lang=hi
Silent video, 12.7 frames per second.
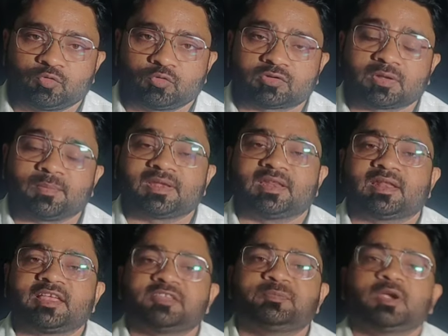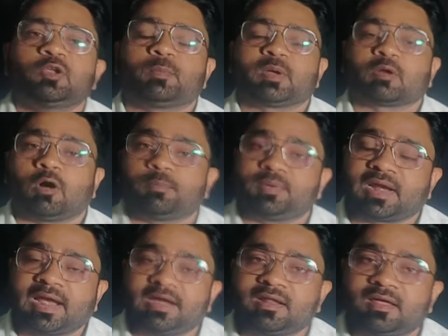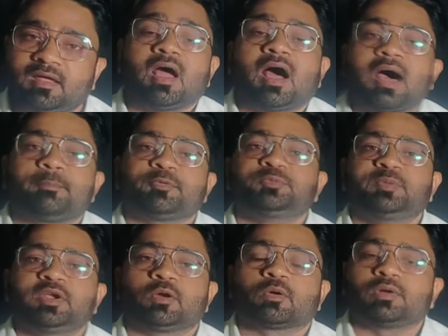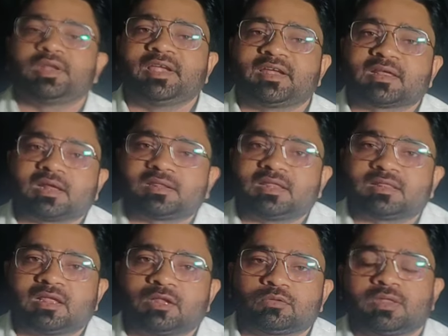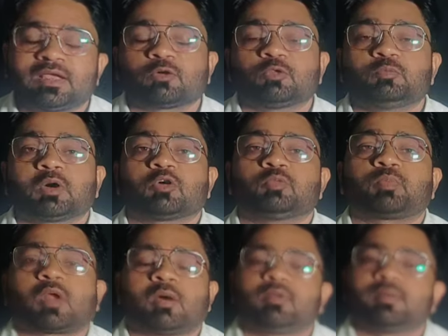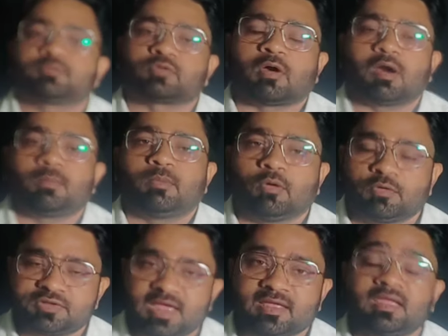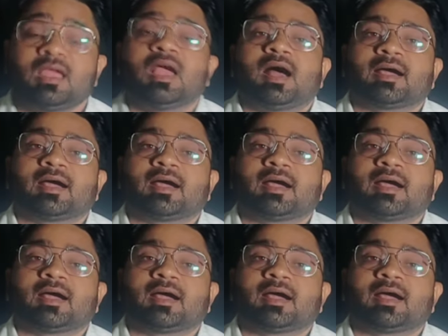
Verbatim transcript: तो समझ लेना इस वीडियो पे कॉपीराइट है आप उस वीडियो को डिलीट कर देते हैं तो ये खुद ब खुद प्रॉब्लम सॉल्व हो जाएगी